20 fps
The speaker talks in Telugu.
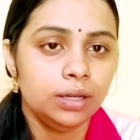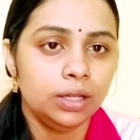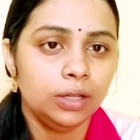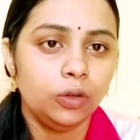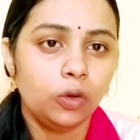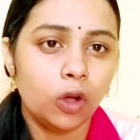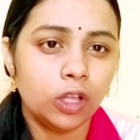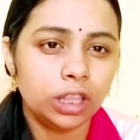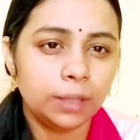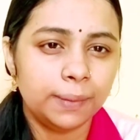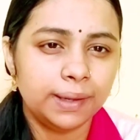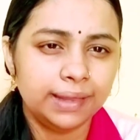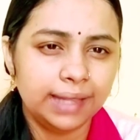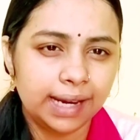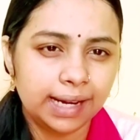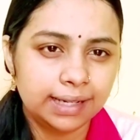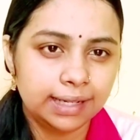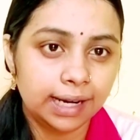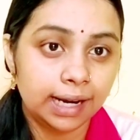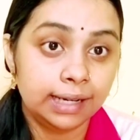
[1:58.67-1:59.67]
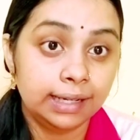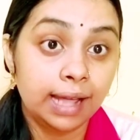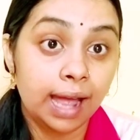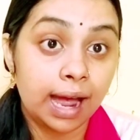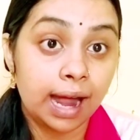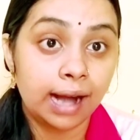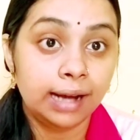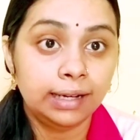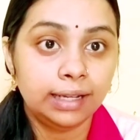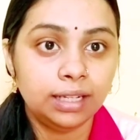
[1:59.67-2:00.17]
ఇంకొంతమంది ఏంటి అంటే
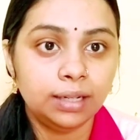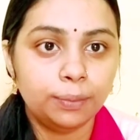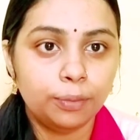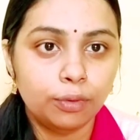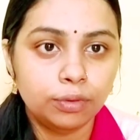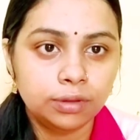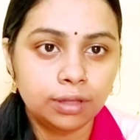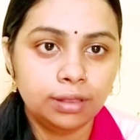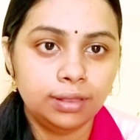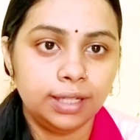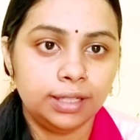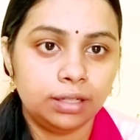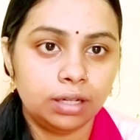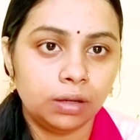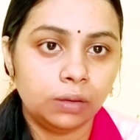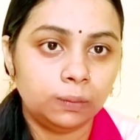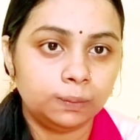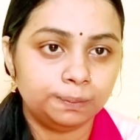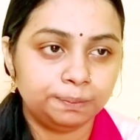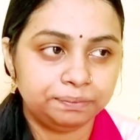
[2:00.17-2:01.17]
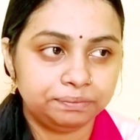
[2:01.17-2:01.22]
ఆంటీని బూతులు తిట్టడం